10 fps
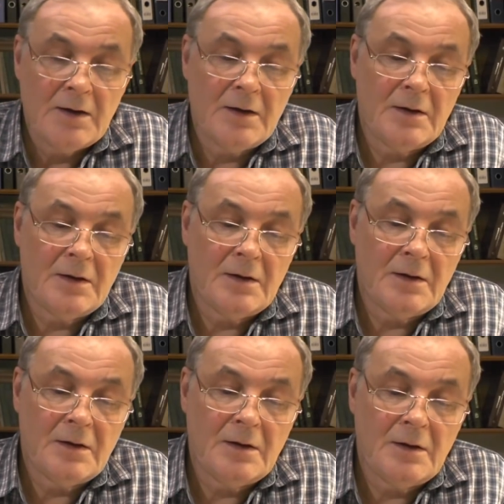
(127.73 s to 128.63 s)
э,
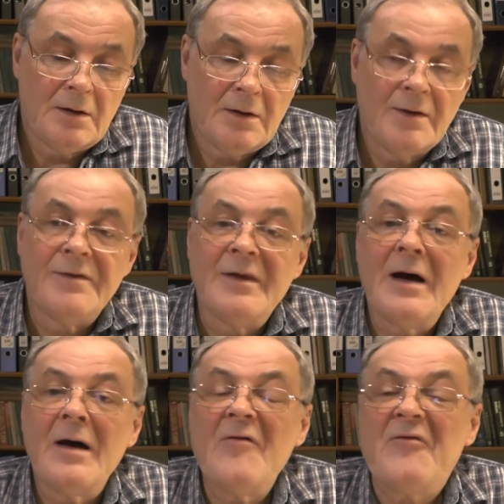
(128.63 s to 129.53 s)

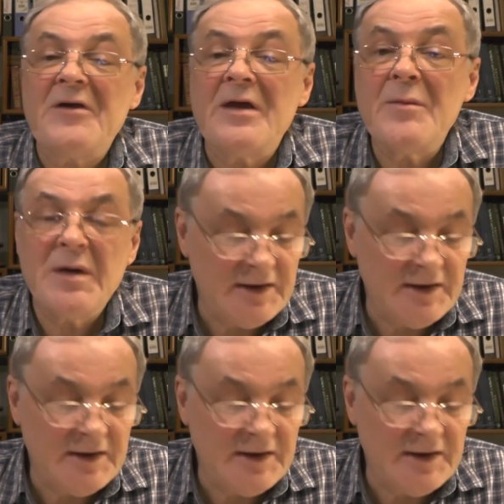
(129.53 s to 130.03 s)
на время